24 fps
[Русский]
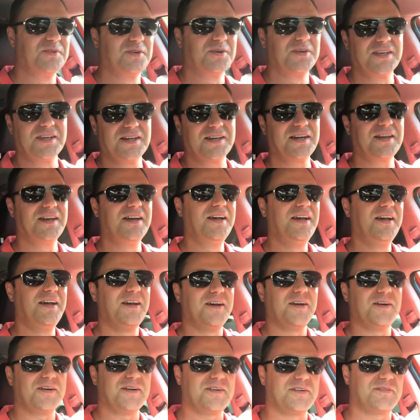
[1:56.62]
у многих,
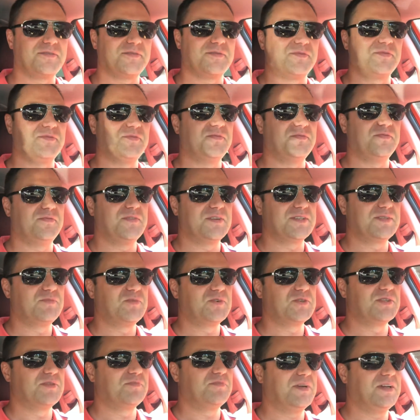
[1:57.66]
а,
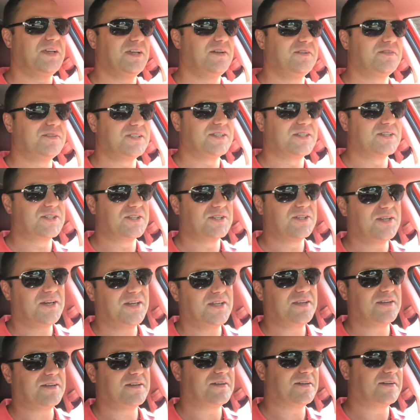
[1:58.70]
возможно, появится
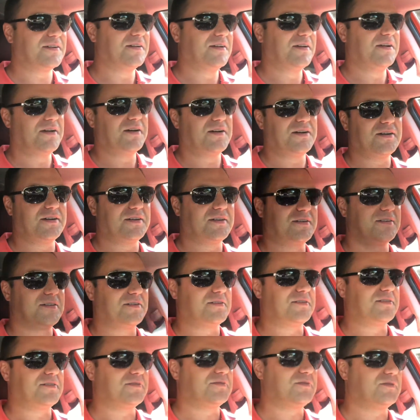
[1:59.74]
желание
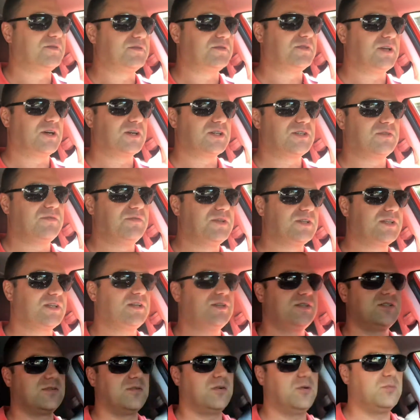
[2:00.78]
а, также
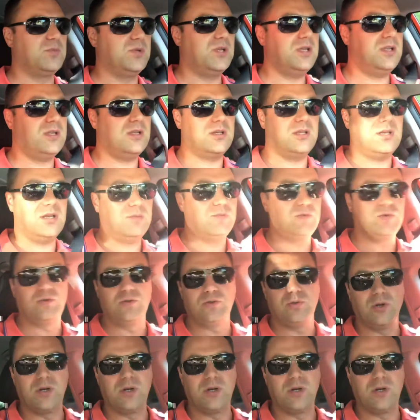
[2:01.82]
высказать свое мнение. Я буду